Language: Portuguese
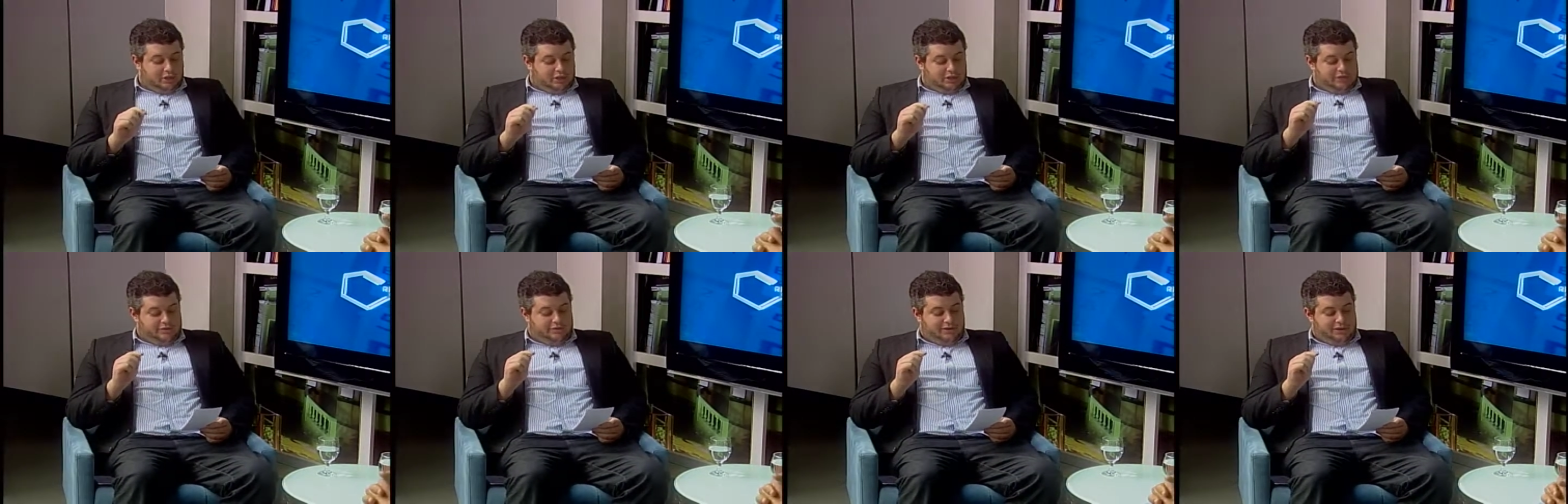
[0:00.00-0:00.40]

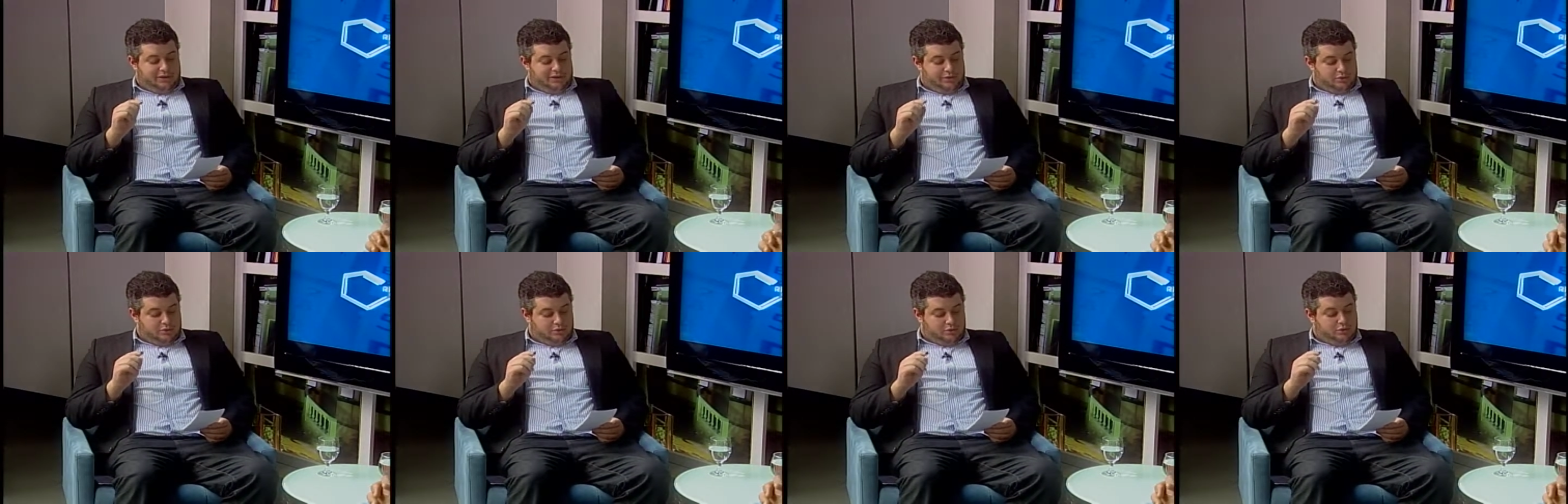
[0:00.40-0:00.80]
Nós já
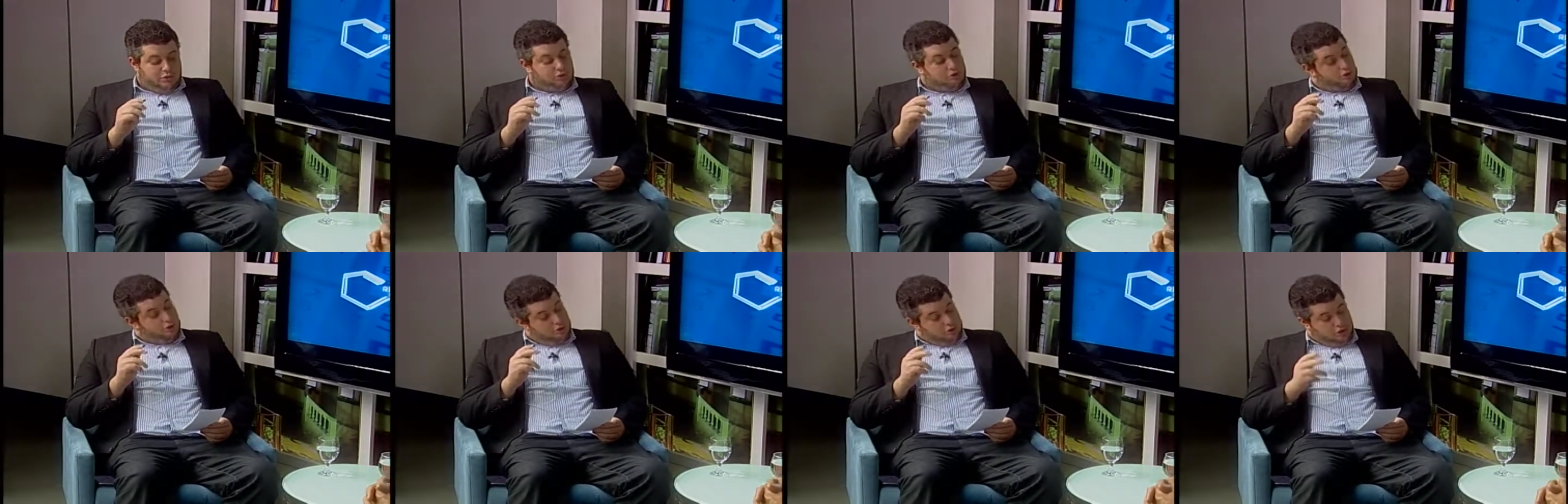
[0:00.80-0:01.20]
falamos,
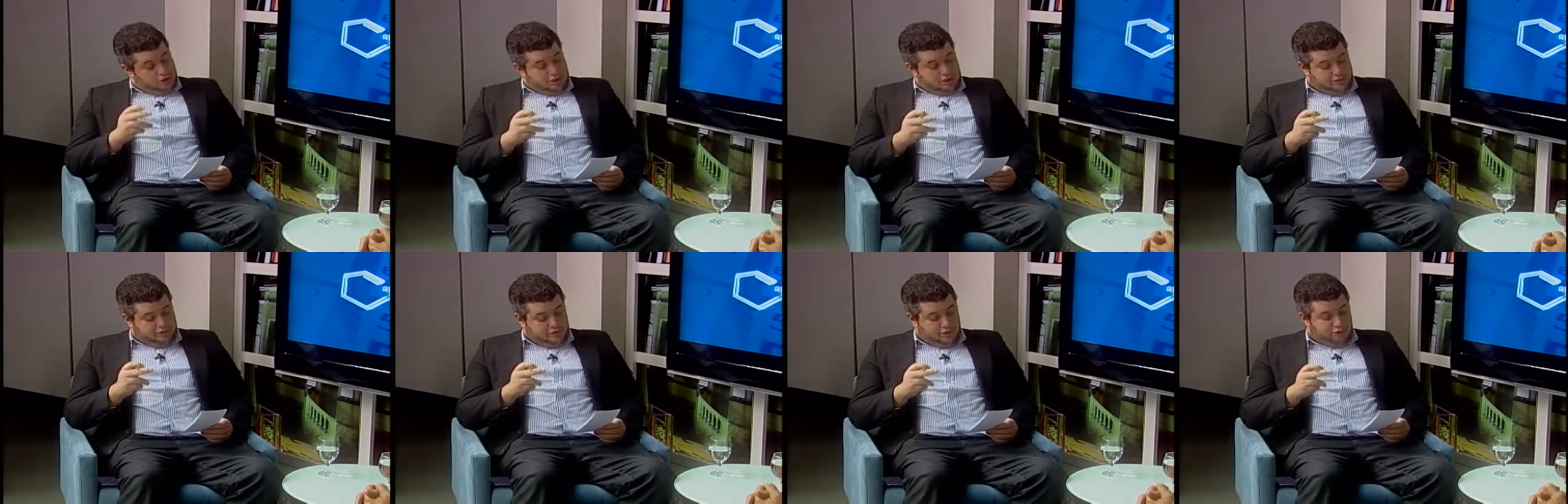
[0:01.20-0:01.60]
o, o
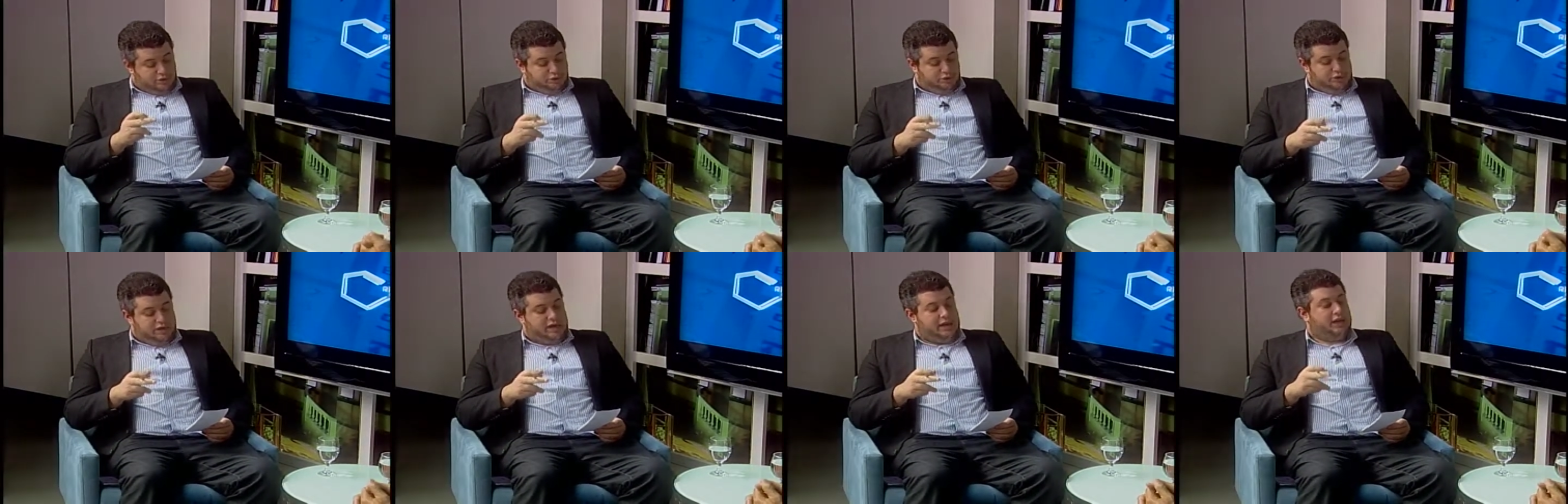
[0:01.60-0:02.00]
senhor já falou
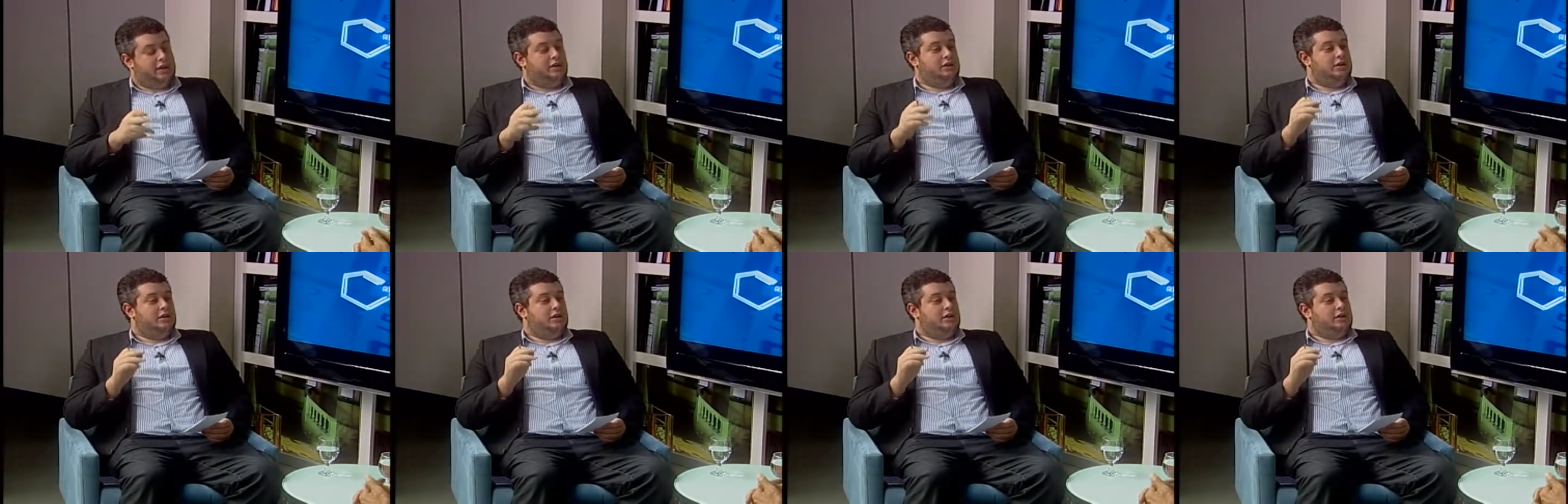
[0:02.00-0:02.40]
do
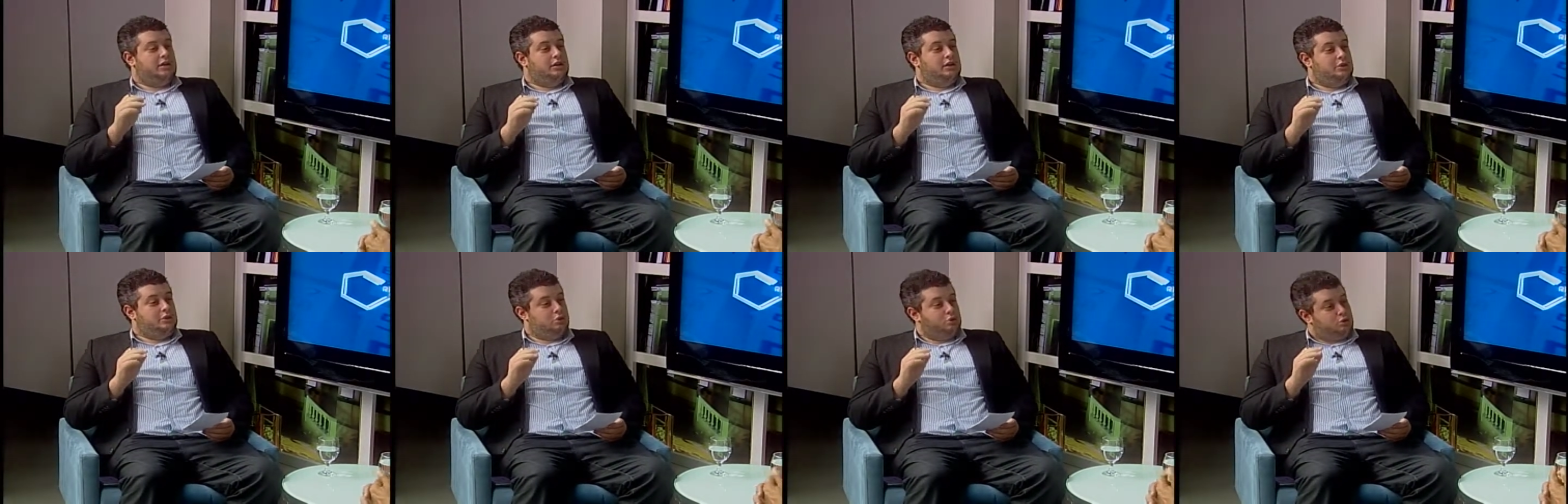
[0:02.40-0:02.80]
DEA
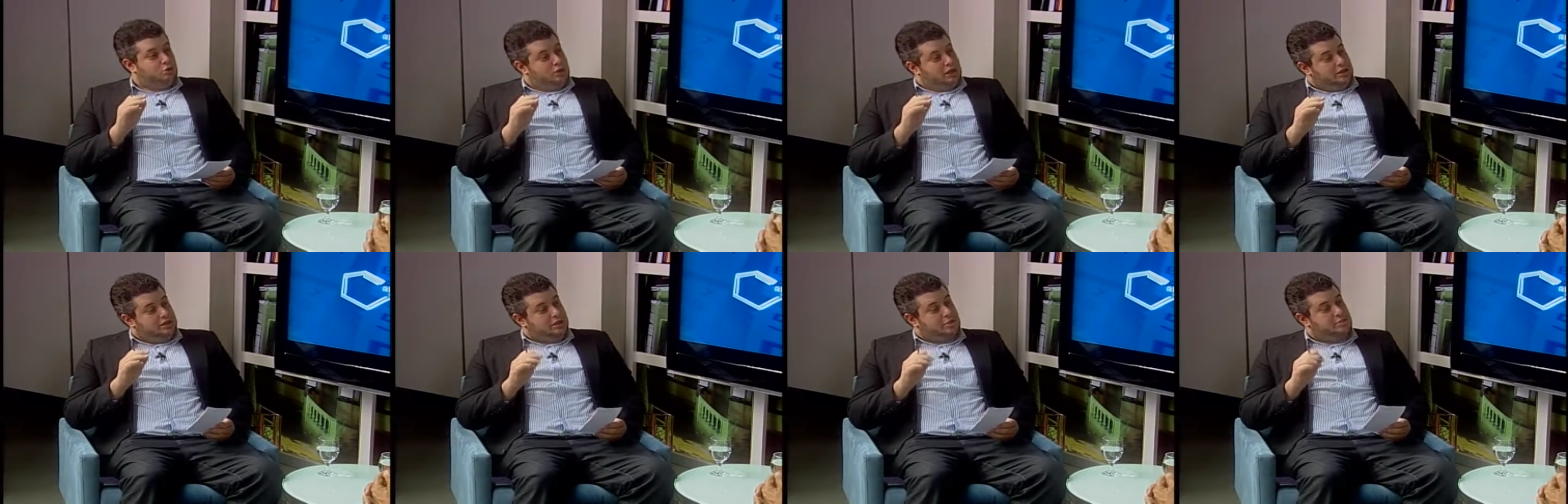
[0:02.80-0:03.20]
e do
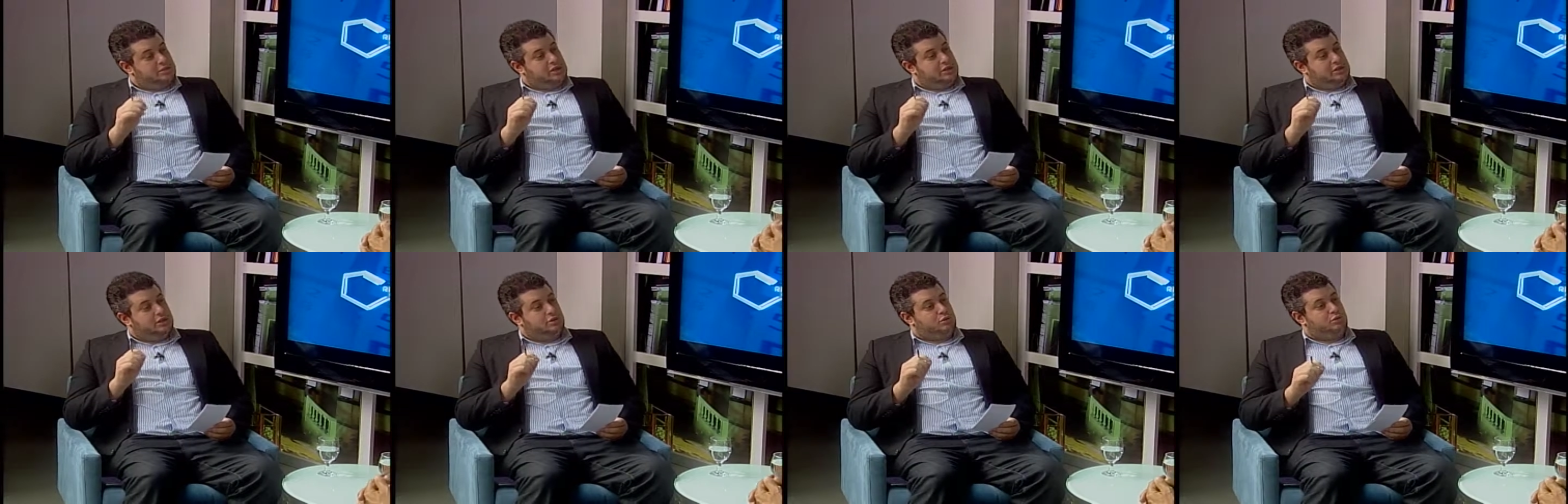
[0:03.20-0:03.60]
cuidado que
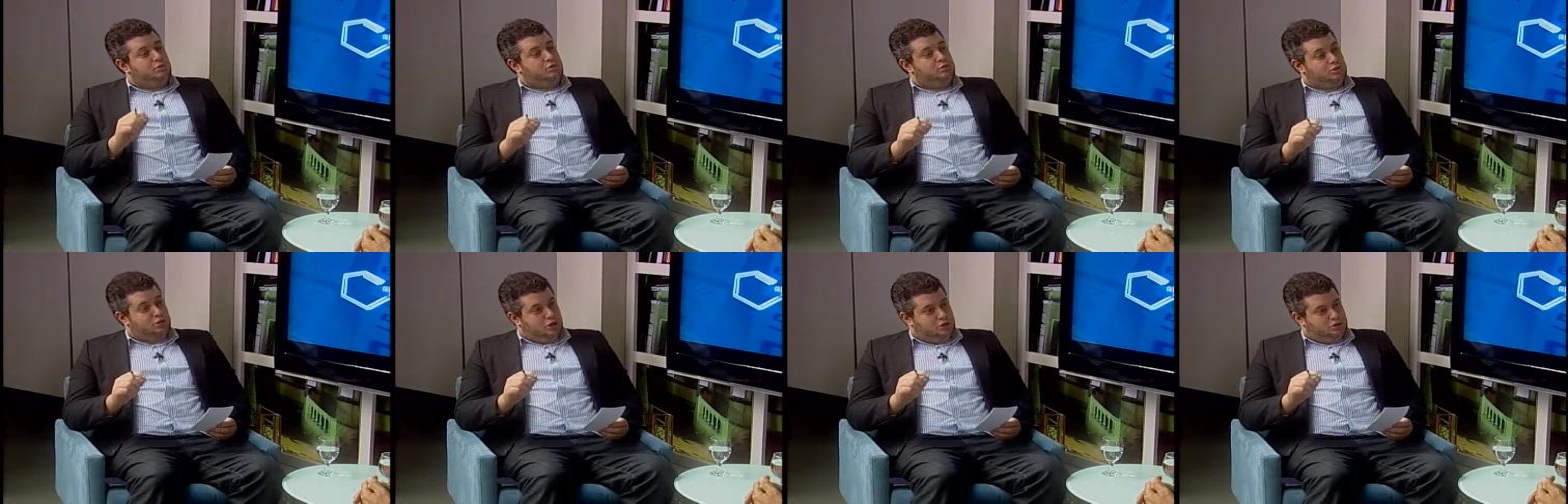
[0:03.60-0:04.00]
precisa ter
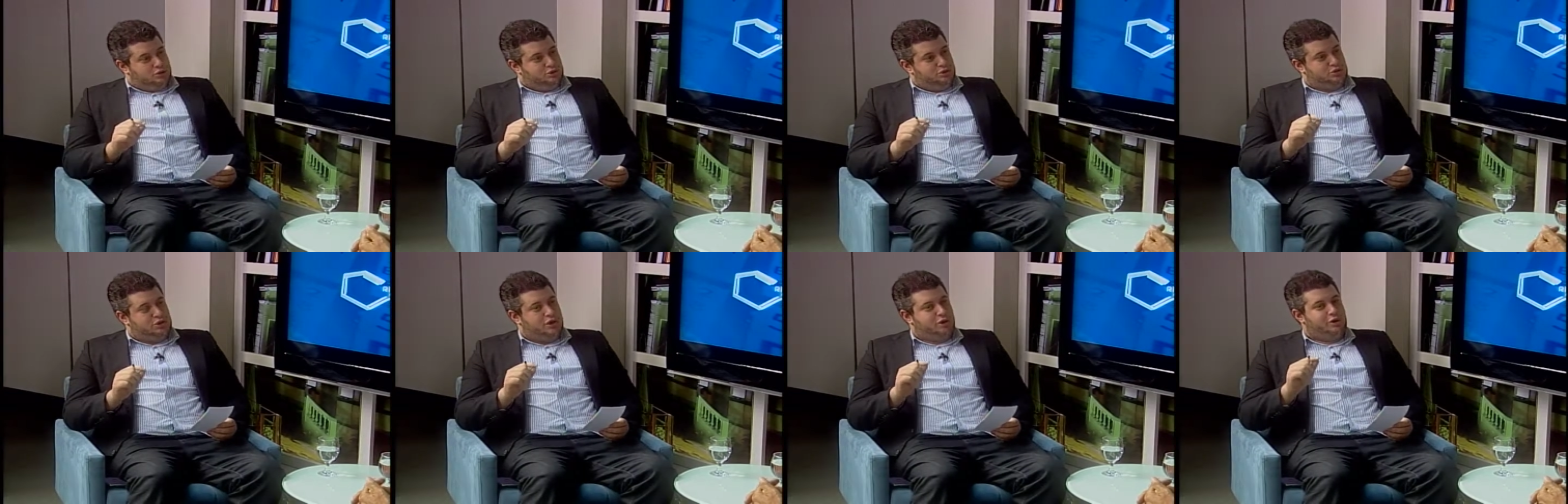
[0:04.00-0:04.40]
com os ossos.